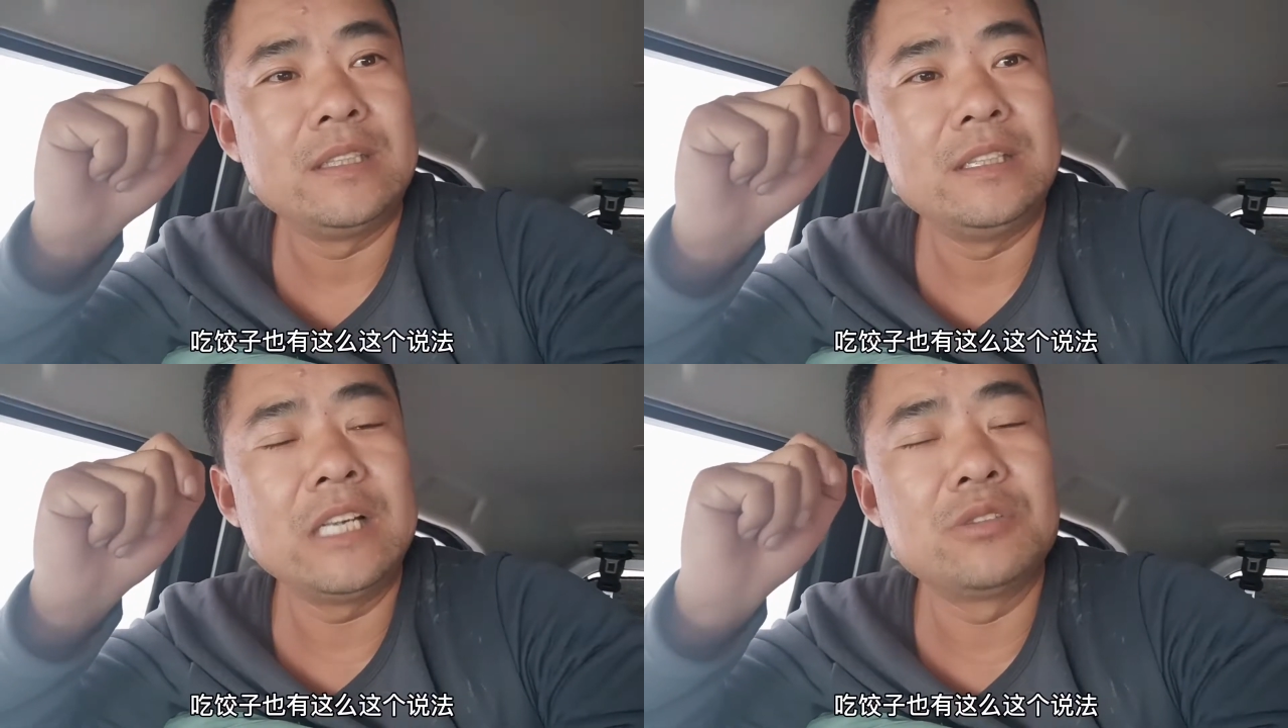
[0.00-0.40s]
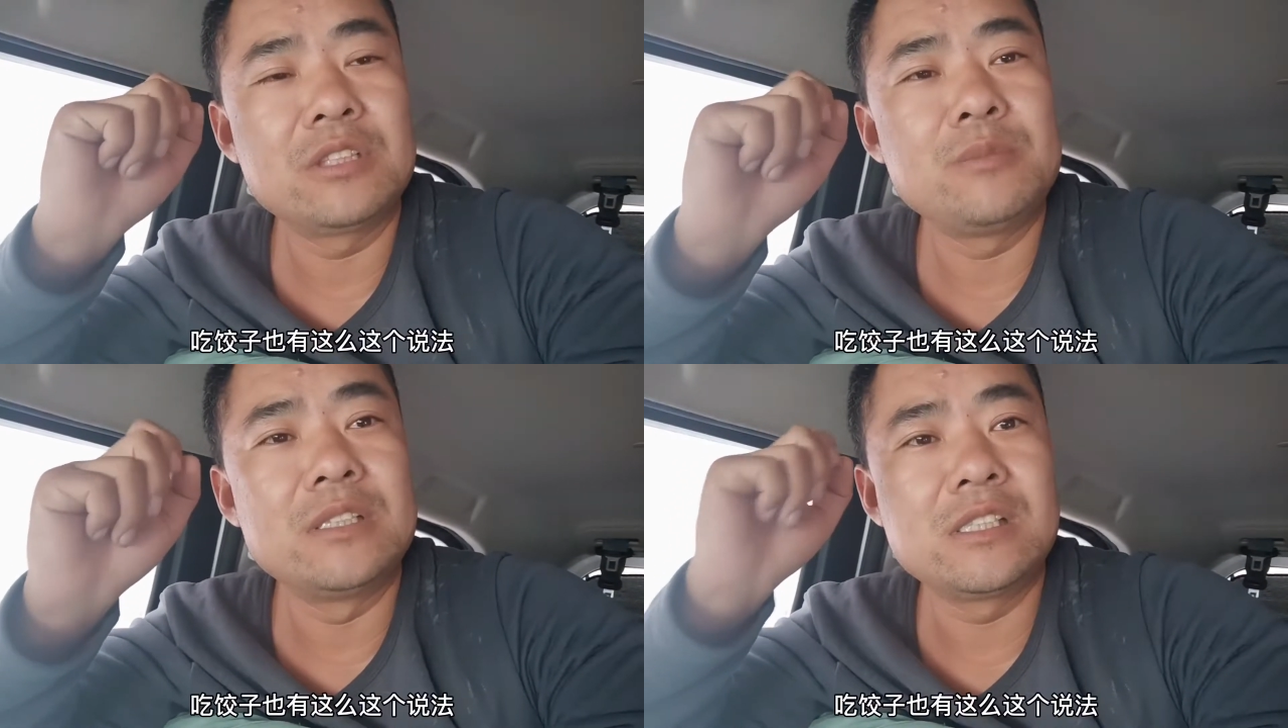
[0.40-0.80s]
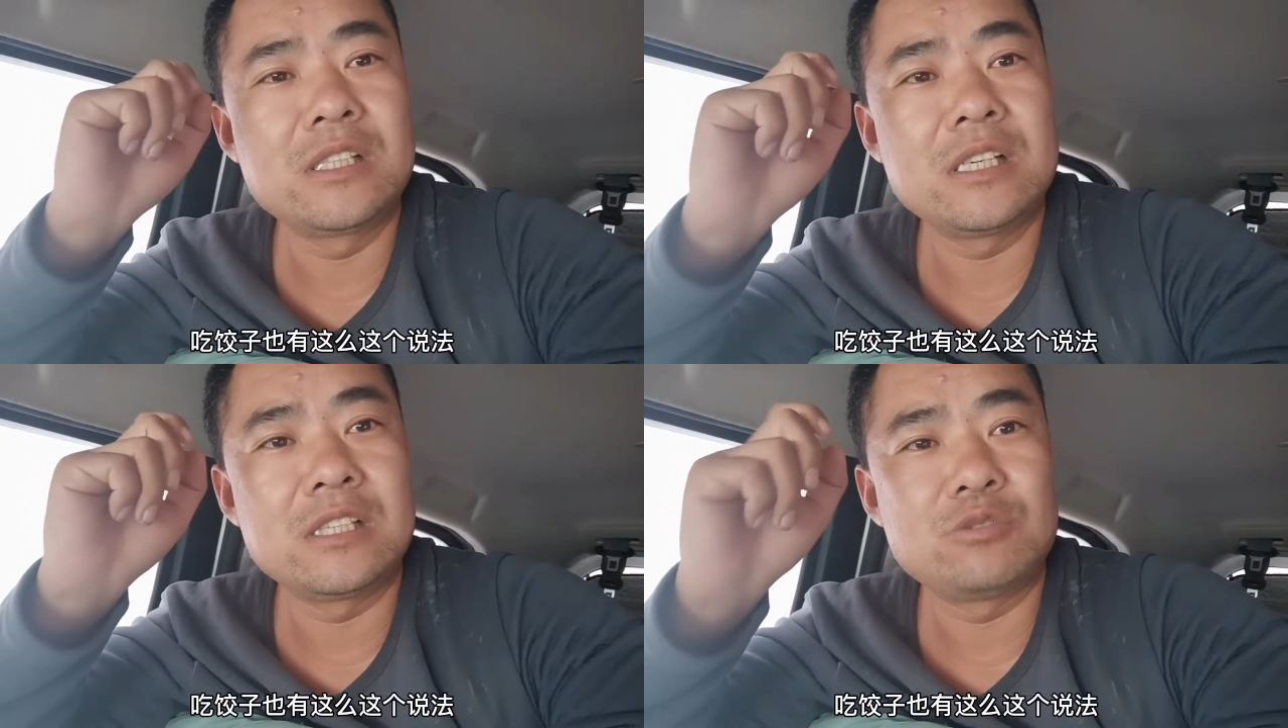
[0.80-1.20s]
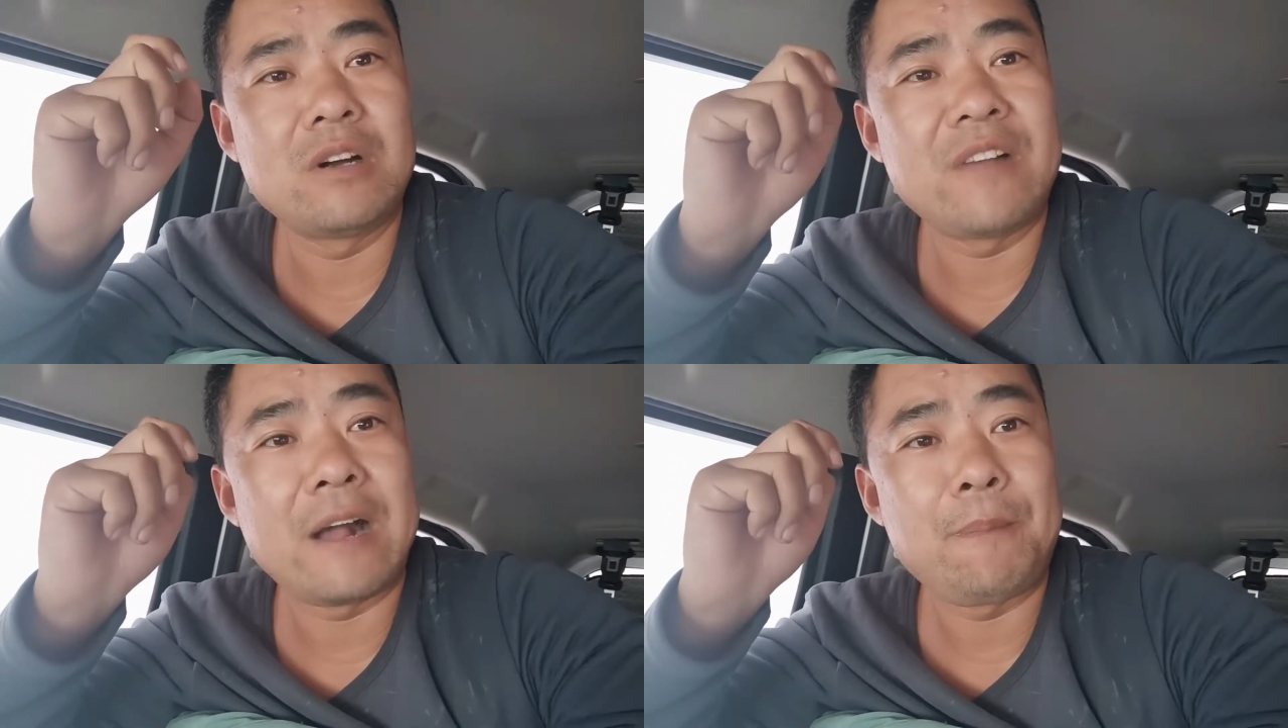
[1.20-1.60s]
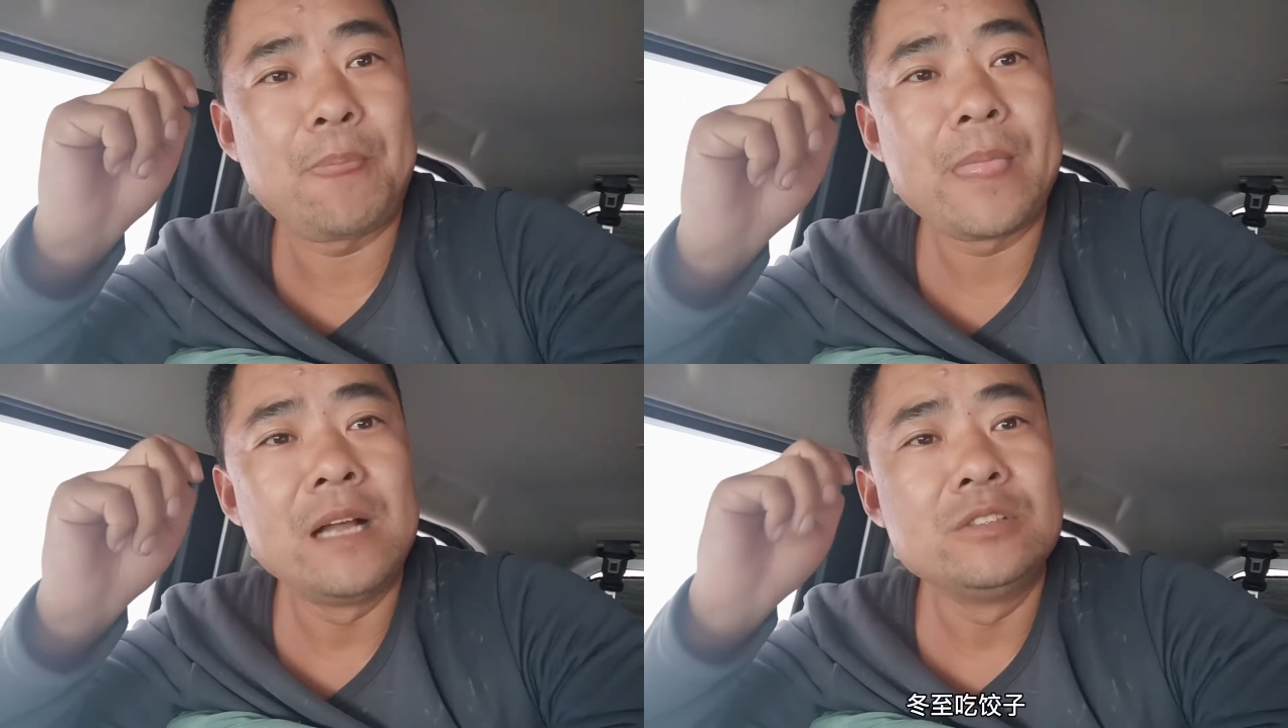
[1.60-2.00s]
也有这么这个说法。
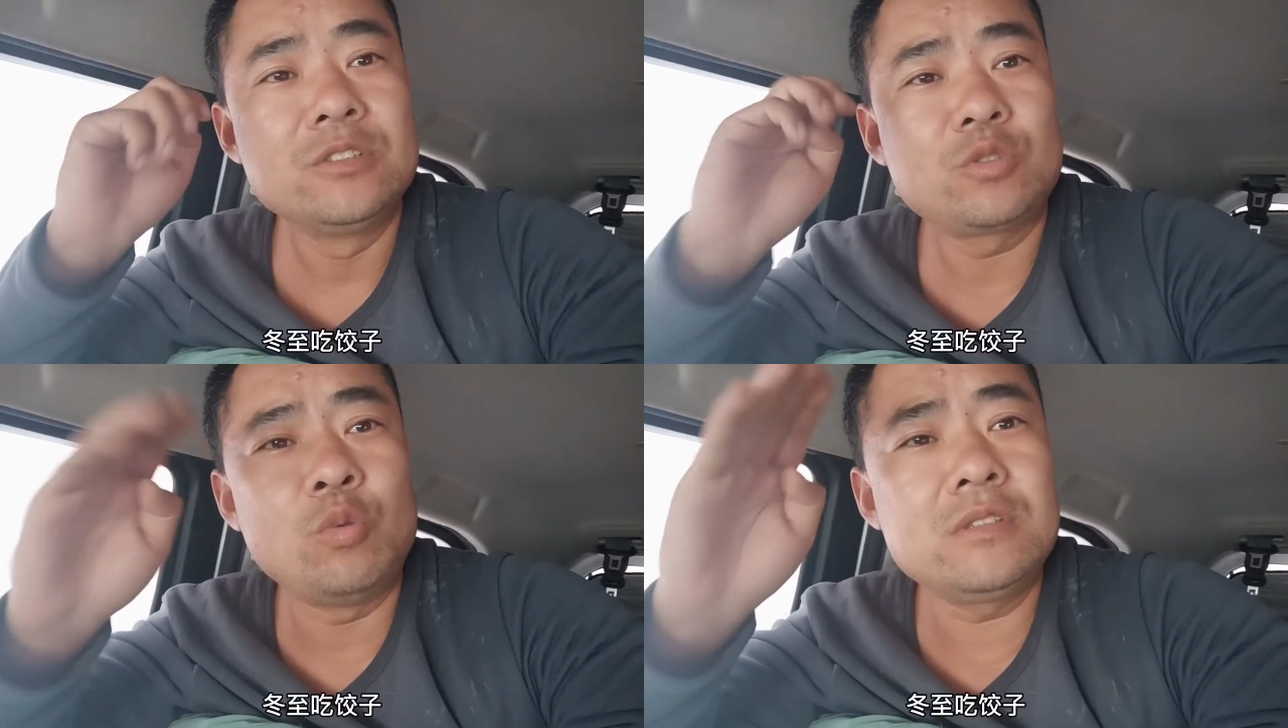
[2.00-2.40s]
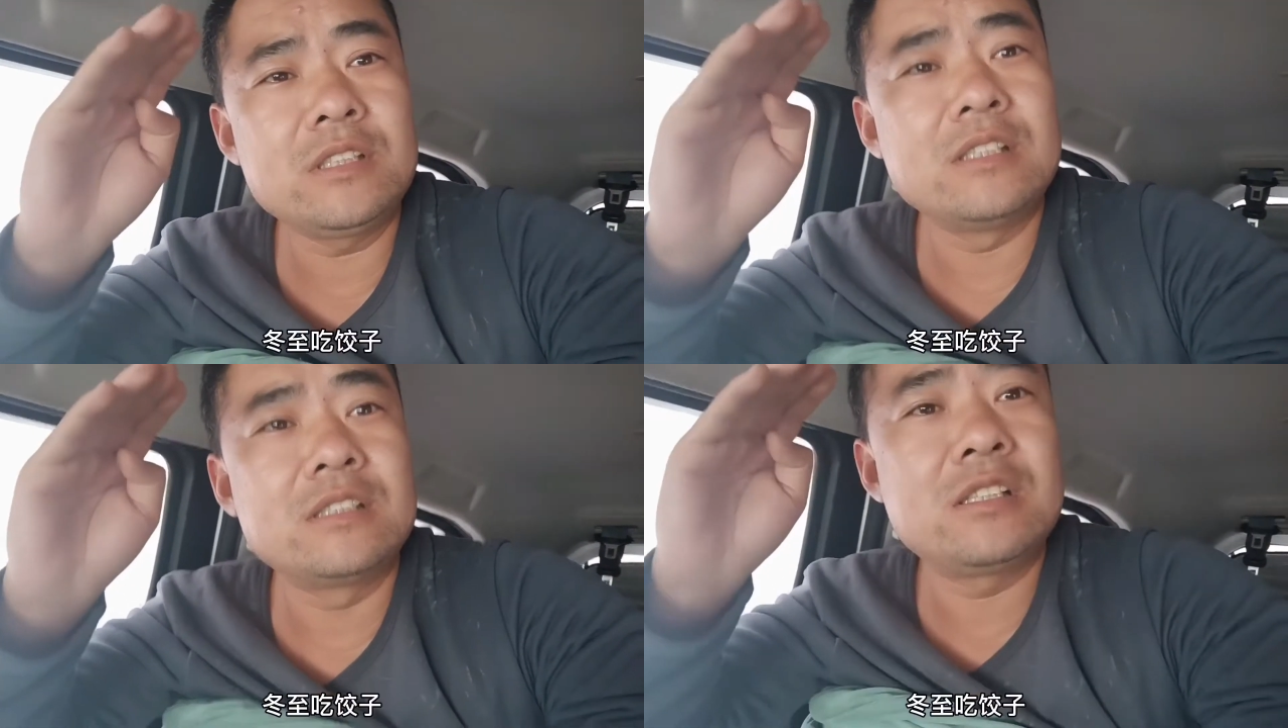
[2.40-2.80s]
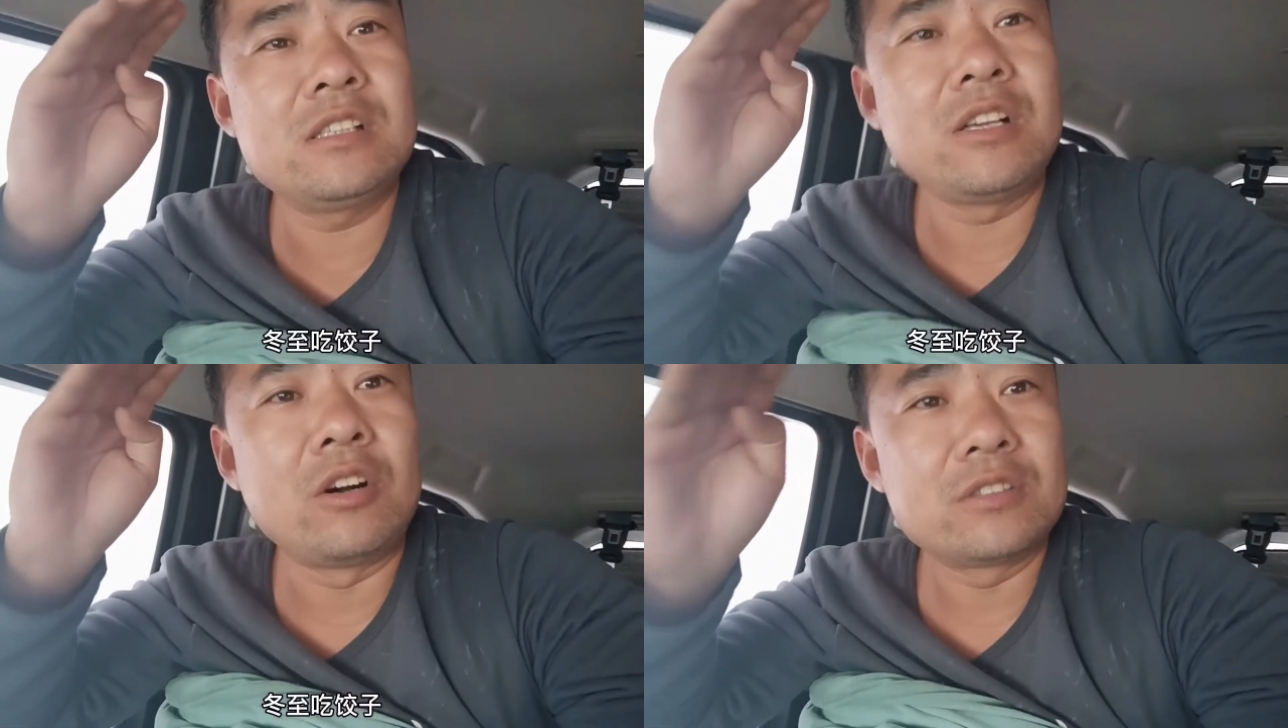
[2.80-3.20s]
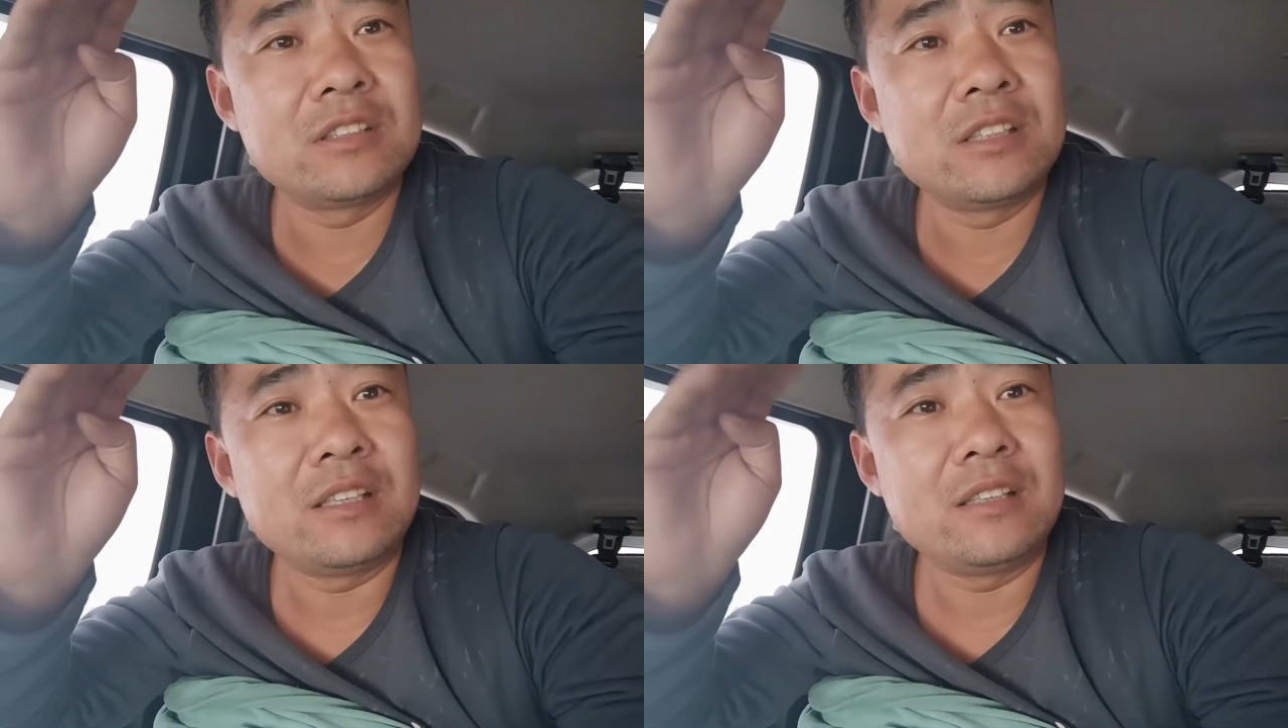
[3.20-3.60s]
冬至吃饺子